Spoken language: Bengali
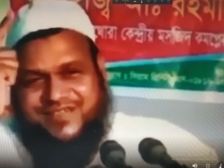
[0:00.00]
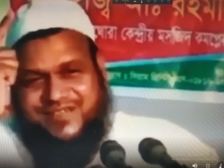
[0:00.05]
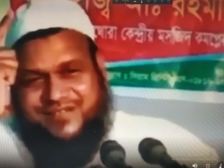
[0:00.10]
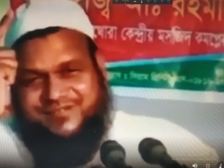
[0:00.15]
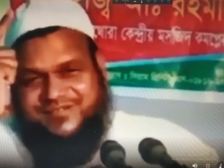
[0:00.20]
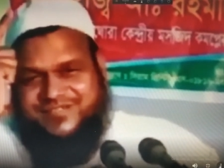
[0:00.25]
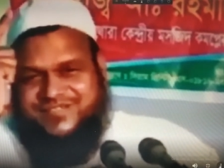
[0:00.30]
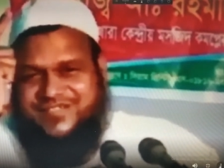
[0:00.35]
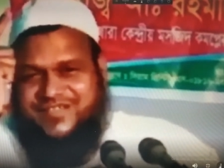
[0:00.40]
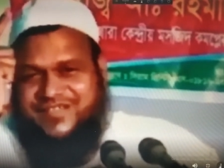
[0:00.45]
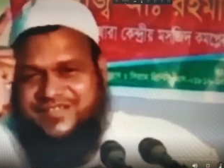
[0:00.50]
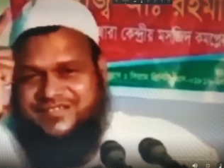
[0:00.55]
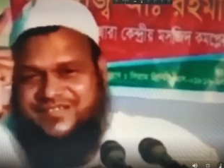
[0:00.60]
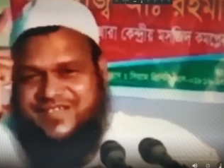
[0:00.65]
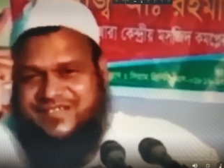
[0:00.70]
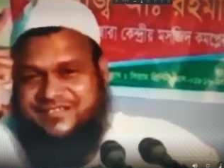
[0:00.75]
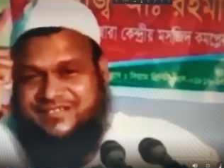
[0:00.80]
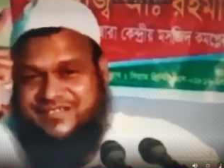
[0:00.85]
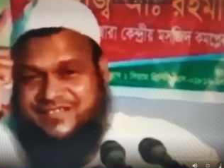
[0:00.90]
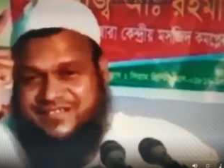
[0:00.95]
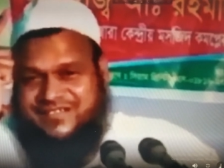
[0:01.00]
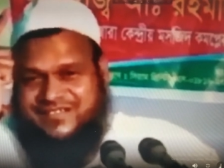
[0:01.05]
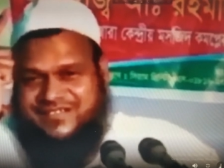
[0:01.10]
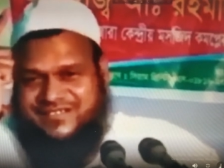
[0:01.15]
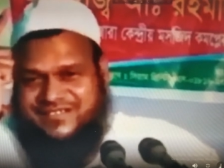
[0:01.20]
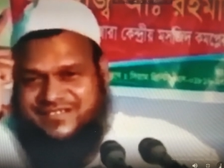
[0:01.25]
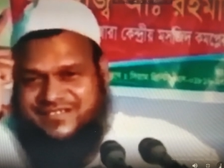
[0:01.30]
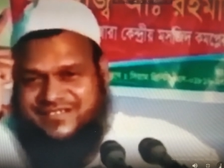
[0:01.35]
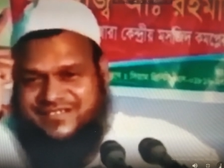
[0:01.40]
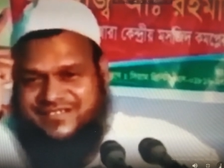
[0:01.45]
আমি সেই জাতি
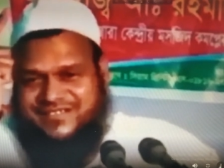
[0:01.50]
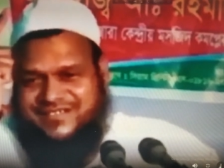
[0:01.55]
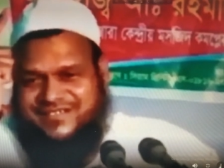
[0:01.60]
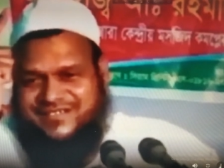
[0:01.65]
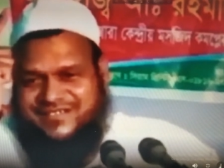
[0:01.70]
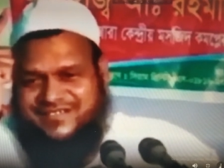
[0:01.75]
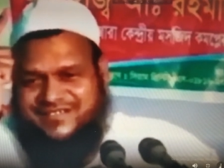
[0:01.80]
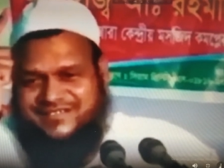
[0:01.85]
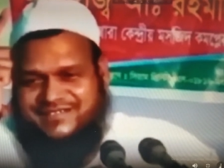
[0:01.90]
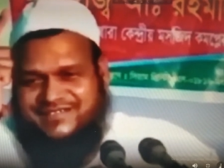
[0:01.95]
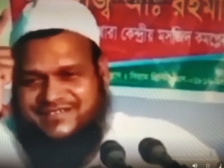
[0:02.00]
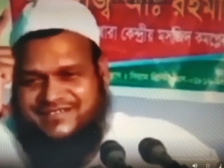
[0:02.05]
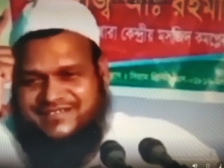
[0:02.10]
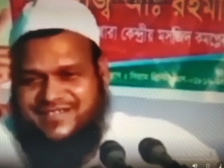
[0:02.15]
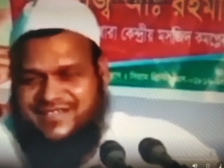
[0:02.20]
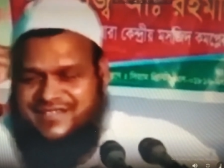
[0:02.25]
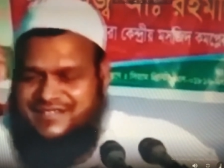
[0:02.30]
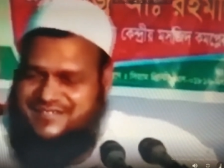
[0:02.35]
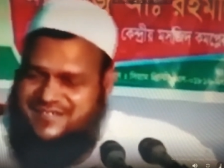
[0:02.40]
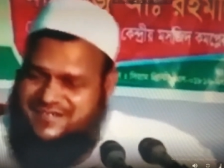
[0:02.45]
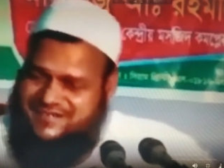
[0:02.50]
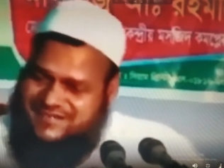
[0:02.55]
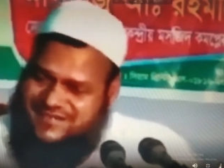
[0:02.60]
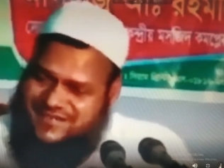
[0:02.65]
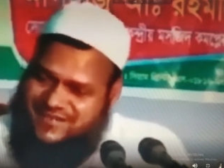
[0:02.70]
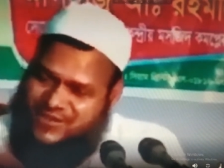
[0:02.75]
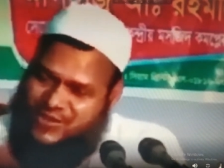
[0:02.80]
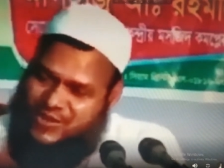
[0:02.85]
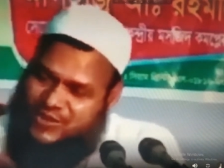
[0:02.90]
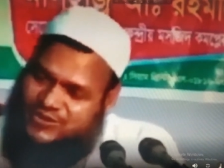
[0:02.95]
যে জাতির
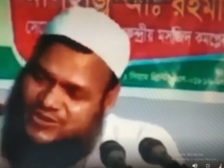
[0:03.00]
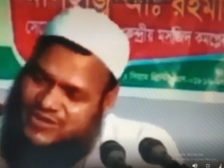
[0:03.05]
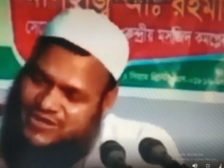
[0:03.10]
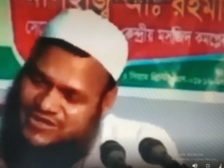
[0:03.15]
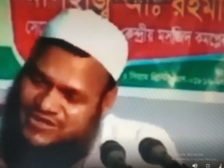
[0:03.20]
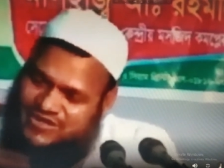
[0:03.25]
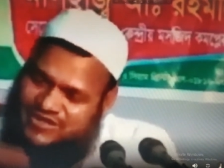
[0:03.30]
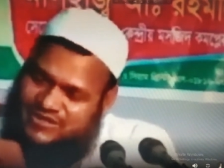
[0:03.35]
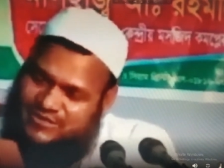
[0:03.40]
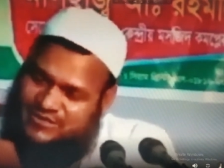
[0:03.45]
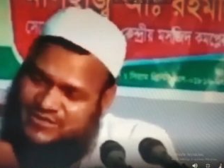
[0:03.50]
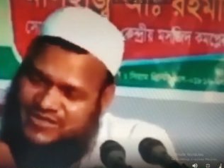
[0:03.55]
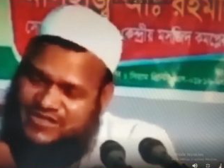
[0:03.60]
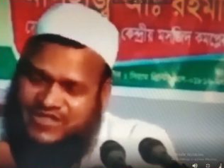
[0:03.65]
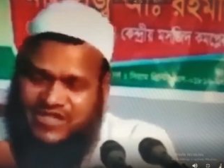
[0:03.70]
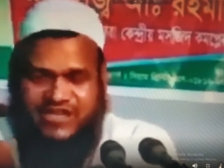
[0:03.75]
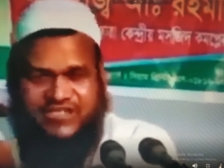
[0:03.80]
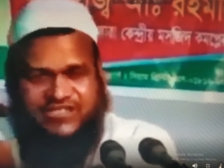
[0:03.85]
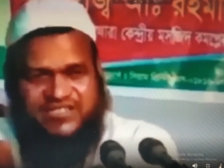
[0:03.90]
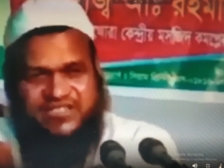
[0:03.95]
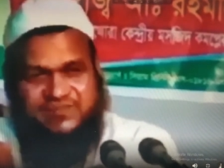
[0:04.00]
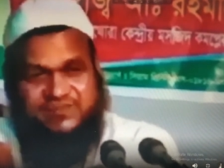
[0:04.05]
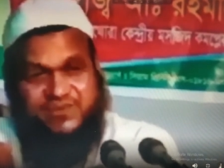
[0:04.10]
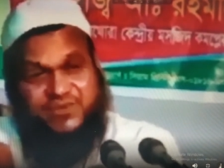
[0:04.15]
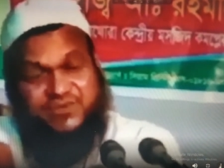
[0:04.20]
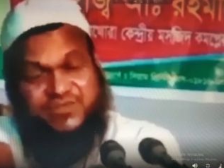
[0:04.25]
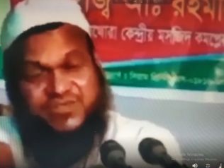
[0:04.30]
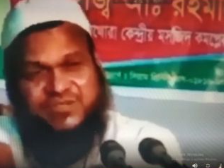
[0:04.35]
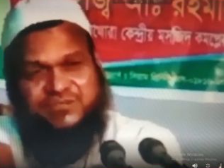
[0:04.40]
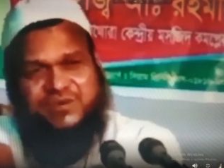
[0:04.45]
রক্তের সাথে মিশে আছে
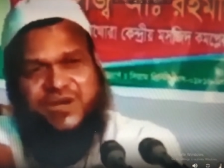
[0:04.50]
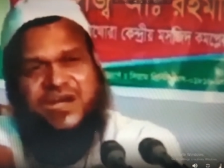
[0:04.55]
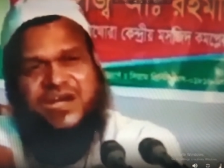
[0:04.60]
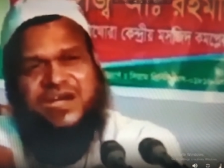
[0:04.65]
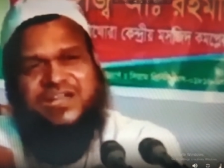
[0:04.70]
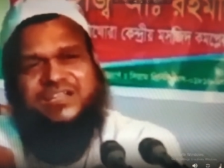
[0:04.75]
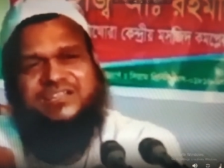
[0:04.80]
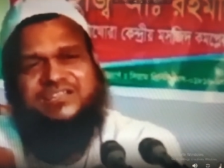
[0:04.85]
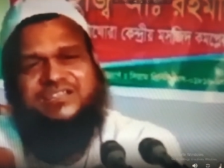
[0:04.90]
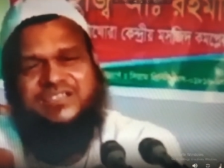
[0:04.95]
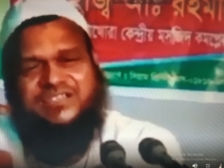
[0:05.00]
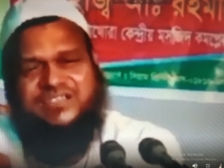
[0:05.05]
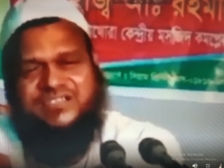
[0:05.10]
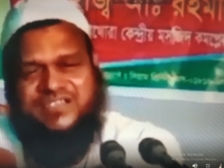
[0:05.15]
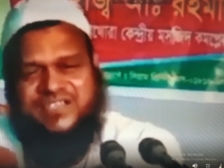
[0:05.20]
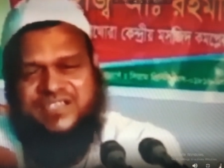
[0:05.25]
মূর্তি ভাঙানিতে